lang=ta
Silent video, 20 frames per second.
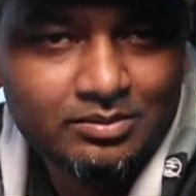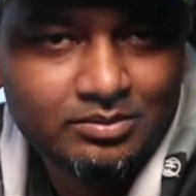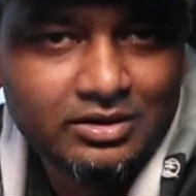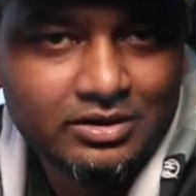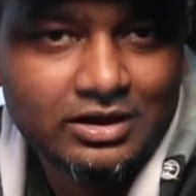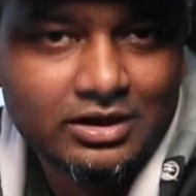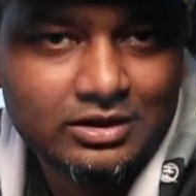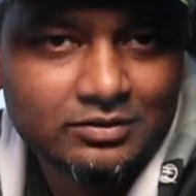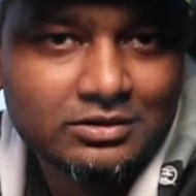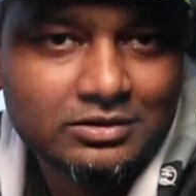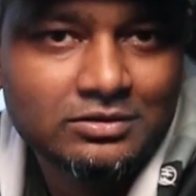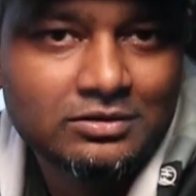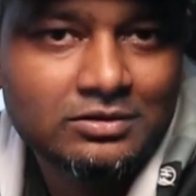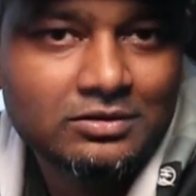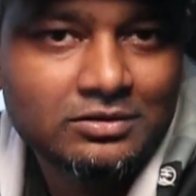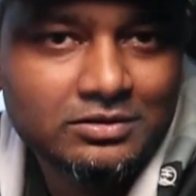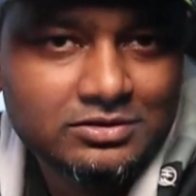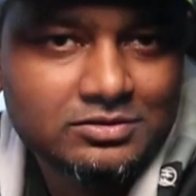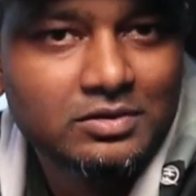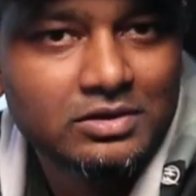பட் அது வந்து
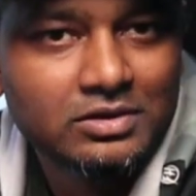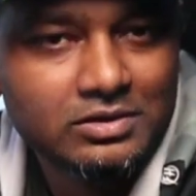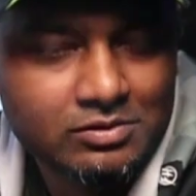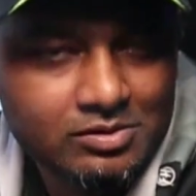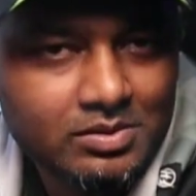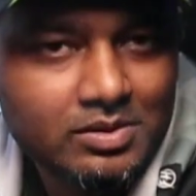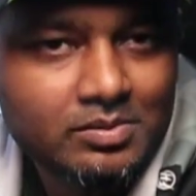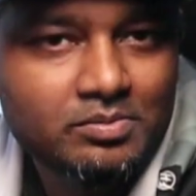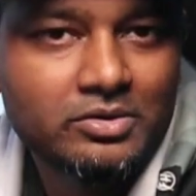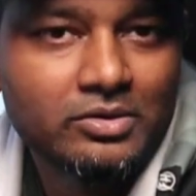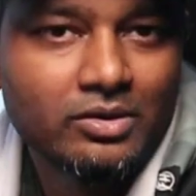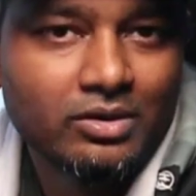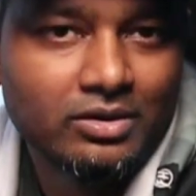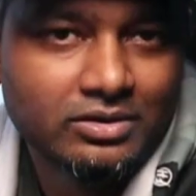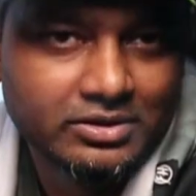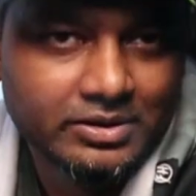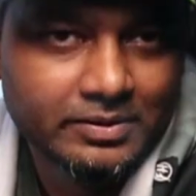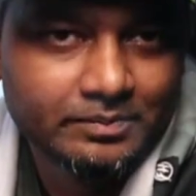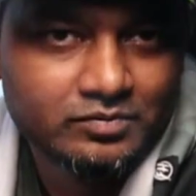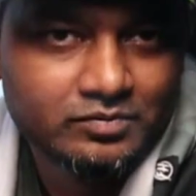இட்ஸ் இட் வில் பி
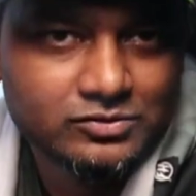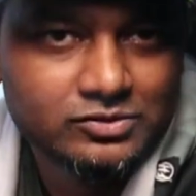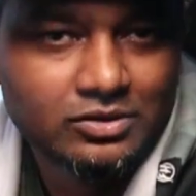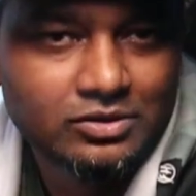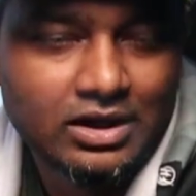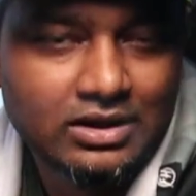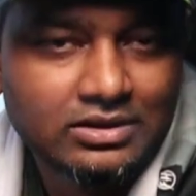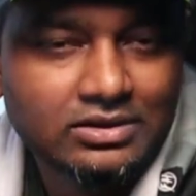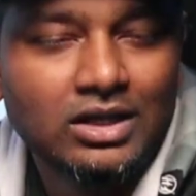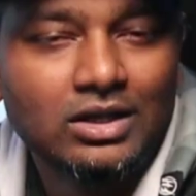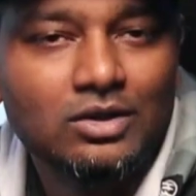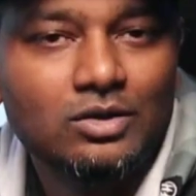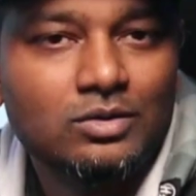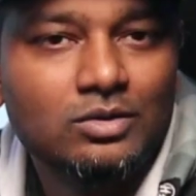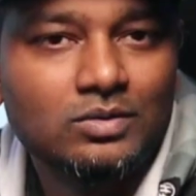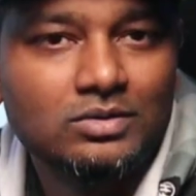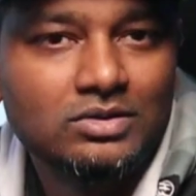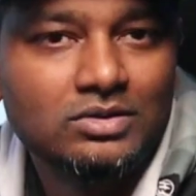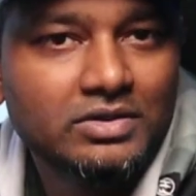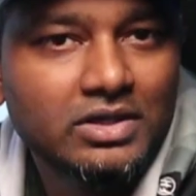பியாண்ட் தெம் ஸோ
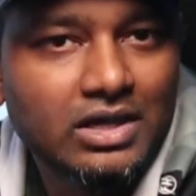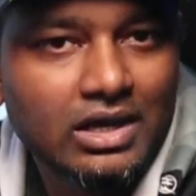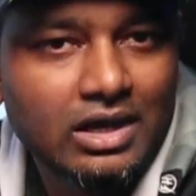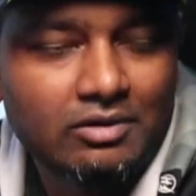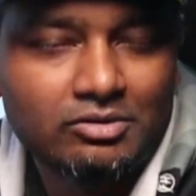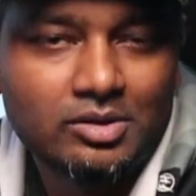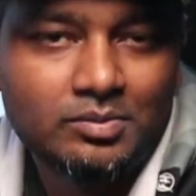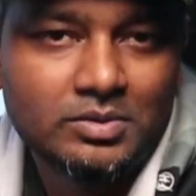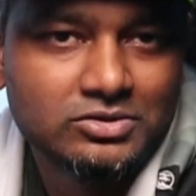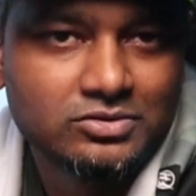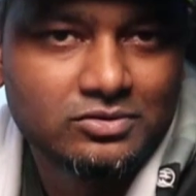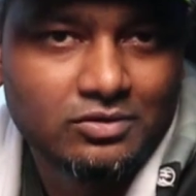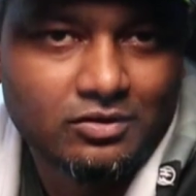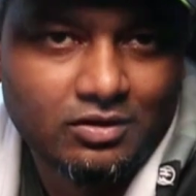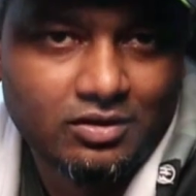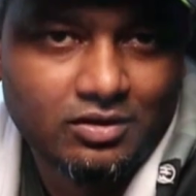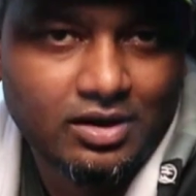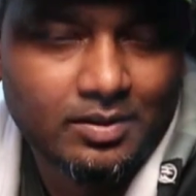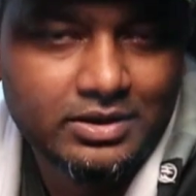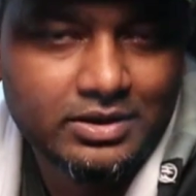அந்தளவுக்கு வந்து வி ஹாவ் டு பி
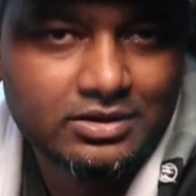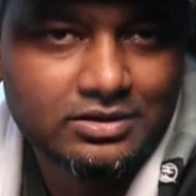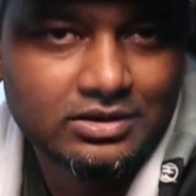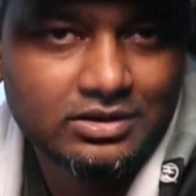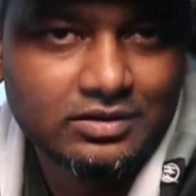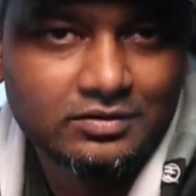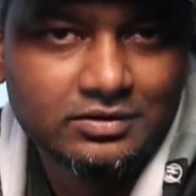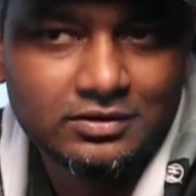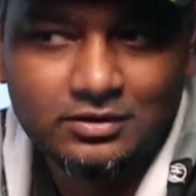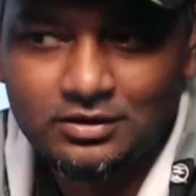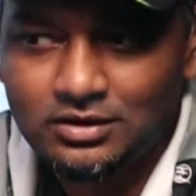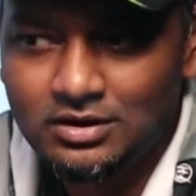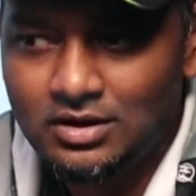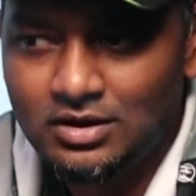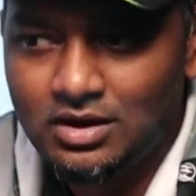ஸ்ட்ராங் அப்படின்றதுல வந்து